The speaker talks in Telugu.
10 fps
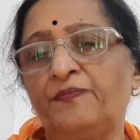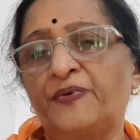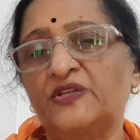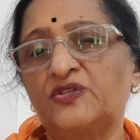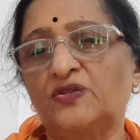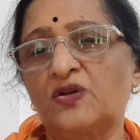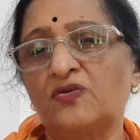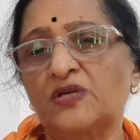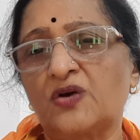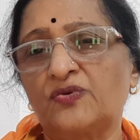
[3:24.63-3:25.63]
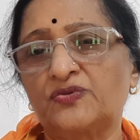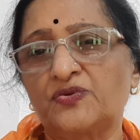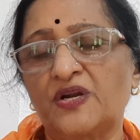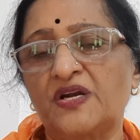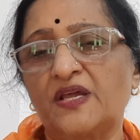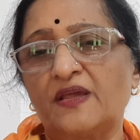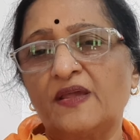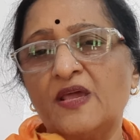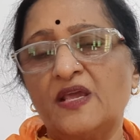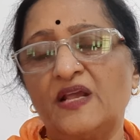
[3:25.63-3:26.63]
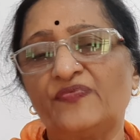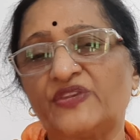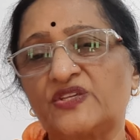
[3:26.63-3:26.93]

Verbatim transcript: పరిస్థితిలో ఉన్నామో చూడండి ఎంత